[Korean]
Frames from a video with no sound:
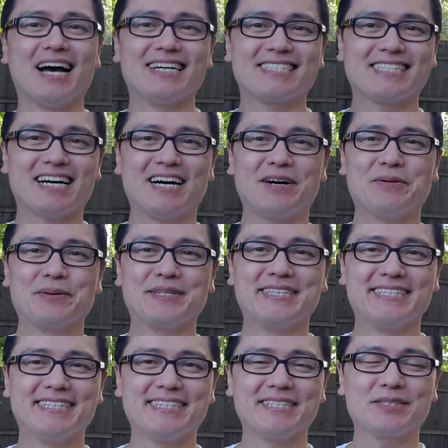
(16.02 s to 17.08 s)
자
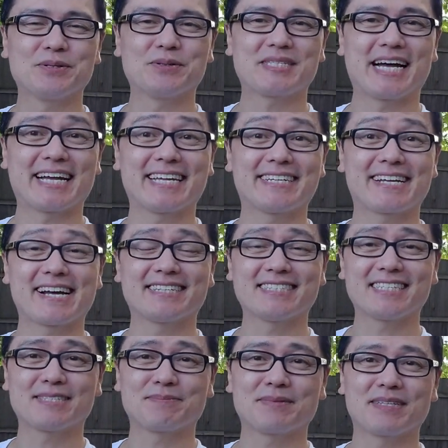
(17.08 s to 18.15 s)
오늘 또 장이 이렇게
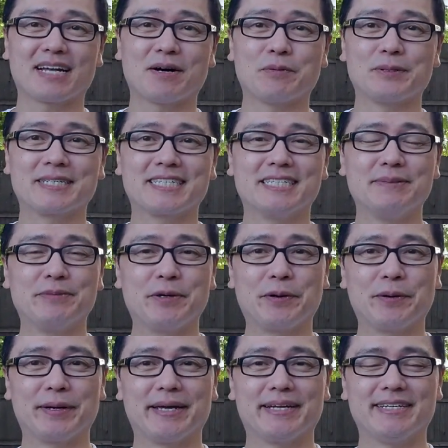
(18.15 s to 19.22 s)
끝났습니다 오늘
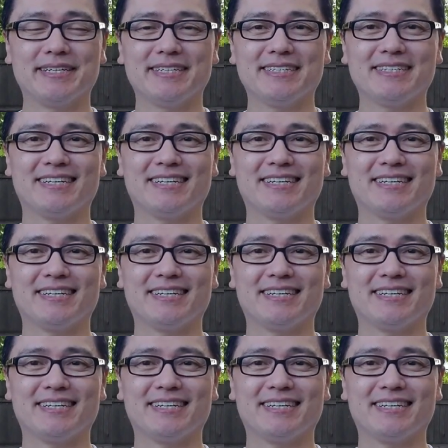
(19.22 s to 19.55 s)
금요일